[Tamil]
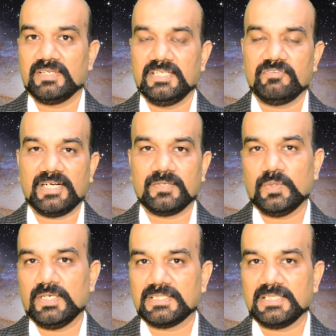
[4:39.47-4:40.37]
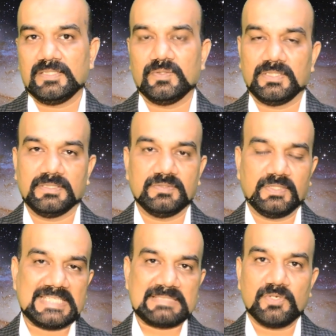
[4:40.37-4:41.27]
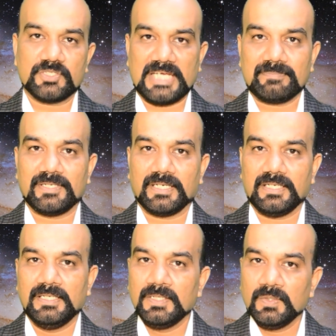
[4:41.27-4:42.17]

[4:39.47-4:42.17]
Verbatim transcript: வருது இன்ஃபேக்ட் ஒரு இடத்துல ஒரு ஒரு டெஸ்ட் கூட ஷேர் பண்ணியிருக்கேன்